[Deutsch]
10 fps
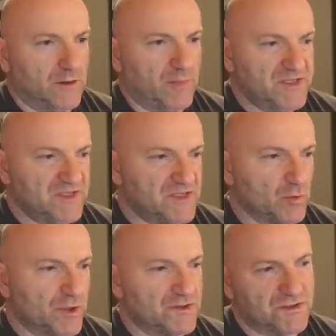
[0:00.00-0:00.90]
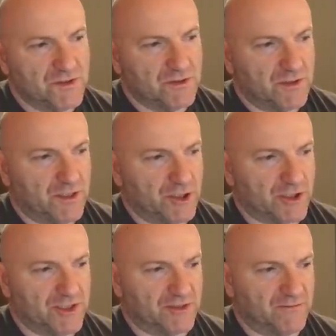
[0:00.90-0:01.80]
Der beste Zug ist hier E
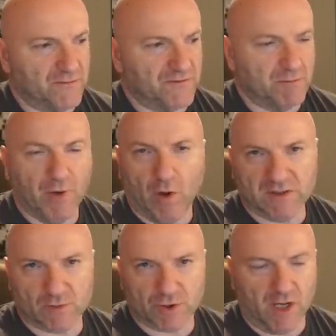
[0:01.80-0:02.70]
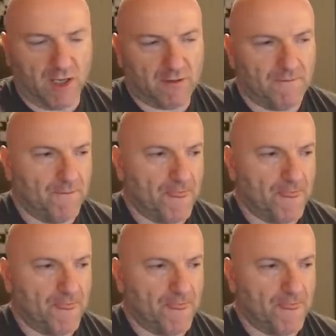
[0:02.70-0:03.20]
schlägt D5, den Bauern zu schlagen.